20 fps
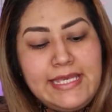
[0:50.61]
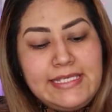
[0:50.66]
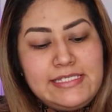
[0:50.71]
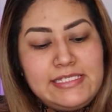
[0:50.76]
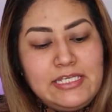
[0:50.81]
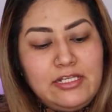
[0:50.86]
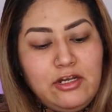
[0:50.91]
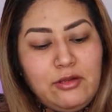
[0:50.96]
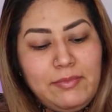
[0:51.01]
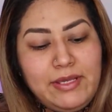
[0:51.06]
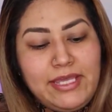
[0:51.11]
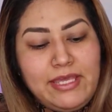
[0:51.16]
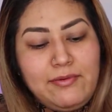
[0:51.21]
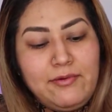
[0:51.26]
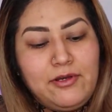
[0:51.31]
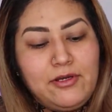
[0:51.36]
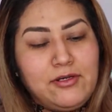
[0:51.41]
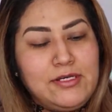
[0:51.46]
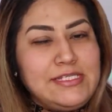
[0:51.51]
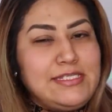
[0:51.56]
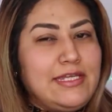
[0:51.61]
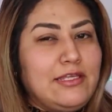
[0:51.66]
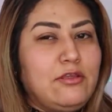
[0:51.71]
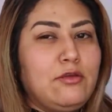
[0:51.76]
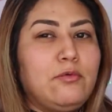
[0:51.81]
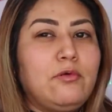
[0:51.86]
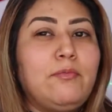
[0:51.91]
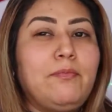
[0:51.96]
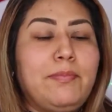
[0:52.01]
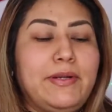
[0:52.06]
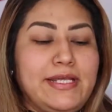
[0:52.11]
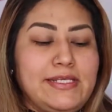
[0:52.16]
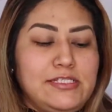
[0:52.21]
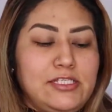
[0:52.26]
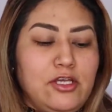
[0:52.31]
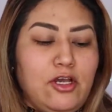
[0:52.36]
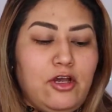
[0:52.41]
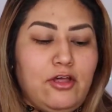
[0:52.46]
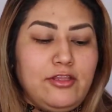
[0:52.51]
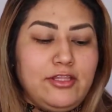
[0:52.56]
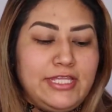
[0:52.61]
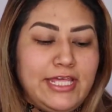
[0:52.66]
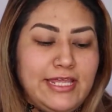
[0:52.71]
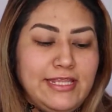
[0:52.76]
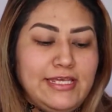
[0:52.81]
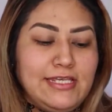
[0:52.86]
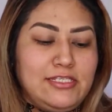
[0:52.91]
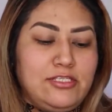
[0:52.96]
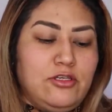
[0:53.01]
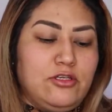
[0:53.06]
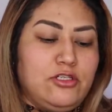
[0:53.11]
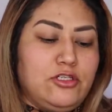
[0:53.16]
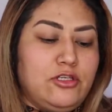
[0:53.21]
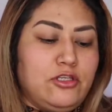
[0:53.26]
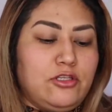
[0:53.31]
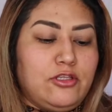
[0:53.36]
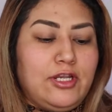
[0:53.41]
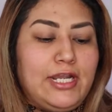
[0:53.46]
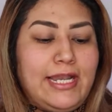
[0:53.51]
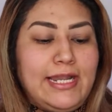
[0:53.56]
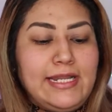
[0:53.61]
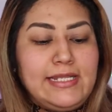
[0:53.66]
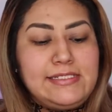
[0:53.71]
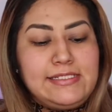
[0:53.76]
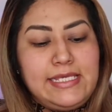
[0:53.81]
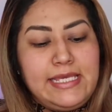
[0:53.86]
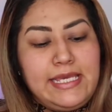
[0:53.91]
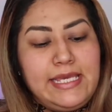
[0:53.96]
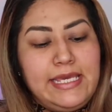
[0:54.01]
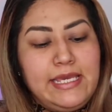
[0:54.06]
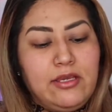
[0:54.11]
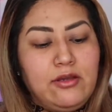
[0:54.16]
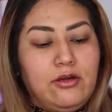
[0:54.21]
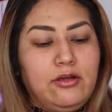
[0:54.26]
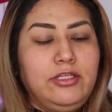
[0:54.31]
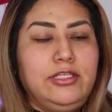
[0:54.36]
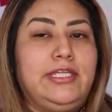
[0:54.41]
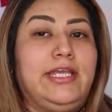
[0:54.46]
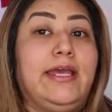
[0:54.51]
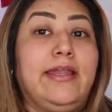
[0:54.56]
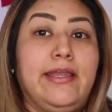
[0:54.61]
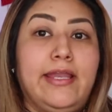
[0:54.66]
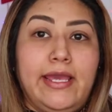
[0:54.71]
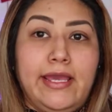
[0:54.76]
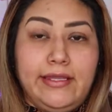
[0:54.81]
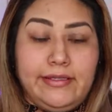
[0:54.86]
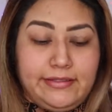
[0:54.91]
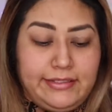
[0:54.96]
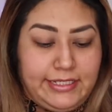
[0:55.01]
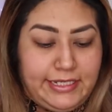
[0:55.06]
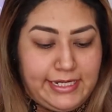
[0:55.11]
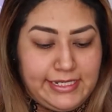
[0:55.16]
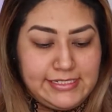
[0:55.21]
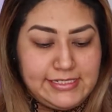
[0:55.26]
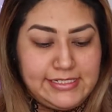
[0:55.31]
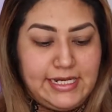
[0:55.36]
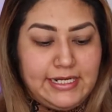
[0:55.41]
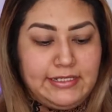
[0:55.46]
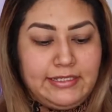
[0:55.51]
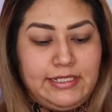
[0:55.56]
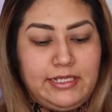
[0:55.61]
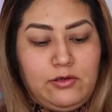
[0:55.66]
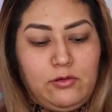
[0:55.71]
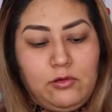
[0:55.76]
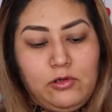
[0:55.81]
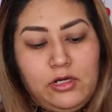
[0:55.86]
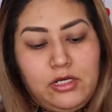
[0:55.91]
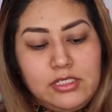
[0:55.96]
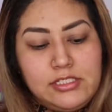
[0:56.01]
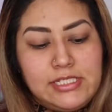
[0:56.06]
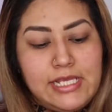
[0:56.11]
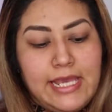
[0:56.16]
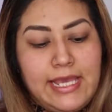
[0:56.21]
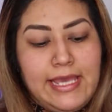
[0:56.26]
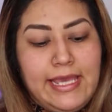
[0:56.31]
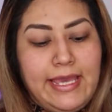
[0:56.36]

Si no me equivoco, este tuvo un precio de 18 dólares y contiene tres artículos.